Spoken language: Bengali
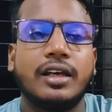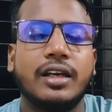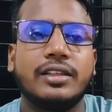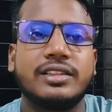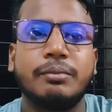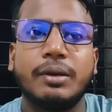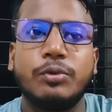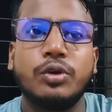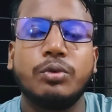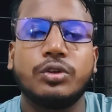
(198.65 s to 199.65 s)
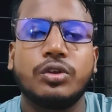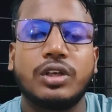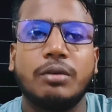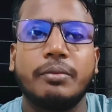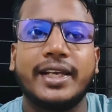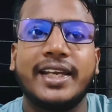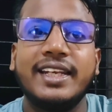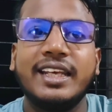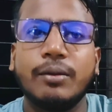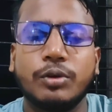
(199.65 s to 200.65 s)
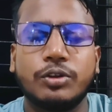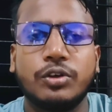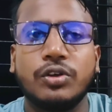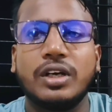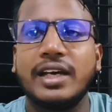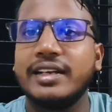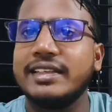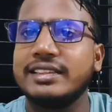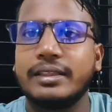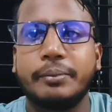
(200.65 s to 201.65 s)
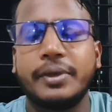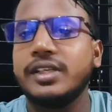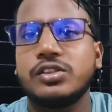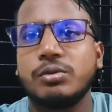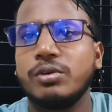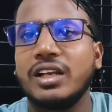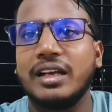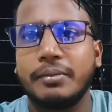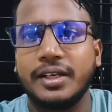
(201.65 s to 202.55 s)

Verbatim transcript: জিম্বাবুয়ের মতো কিংবা কেনিয়ার মতো হারিয়ে যেতে বেশি সময় লাগবে না